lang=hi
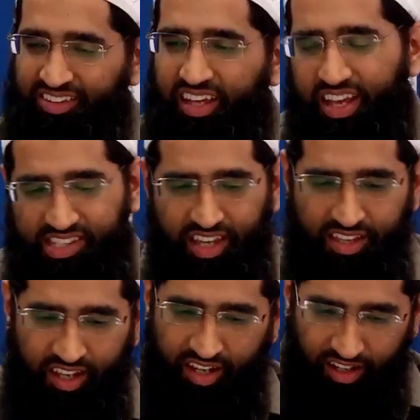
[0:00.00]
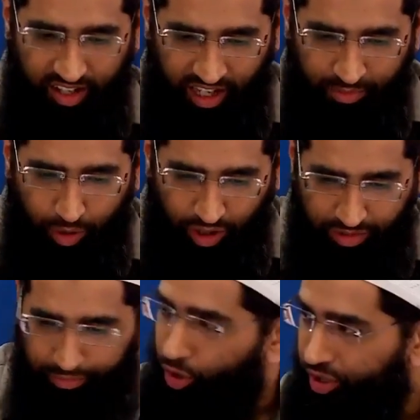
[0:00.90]
देखिए इसके अंदर एक बहुत
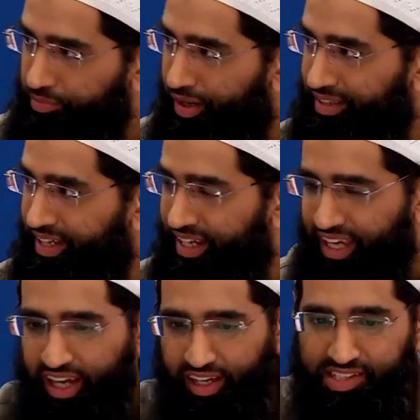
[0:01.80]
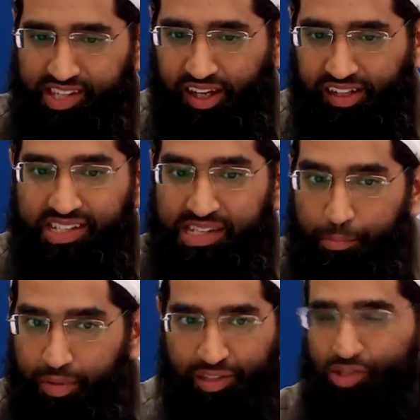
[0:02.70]
इंपॉर्टेंट बात है कि एक इंसान का
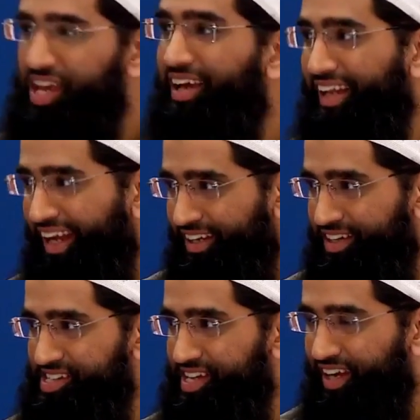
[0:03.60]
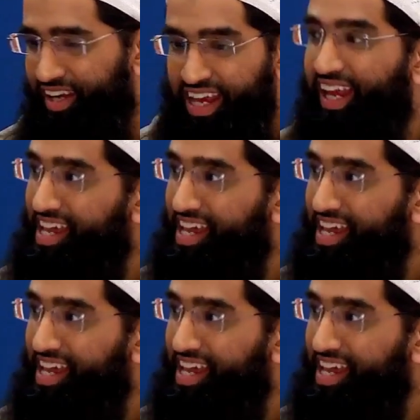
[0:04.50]
संबंध उसके क्रिएटर से एक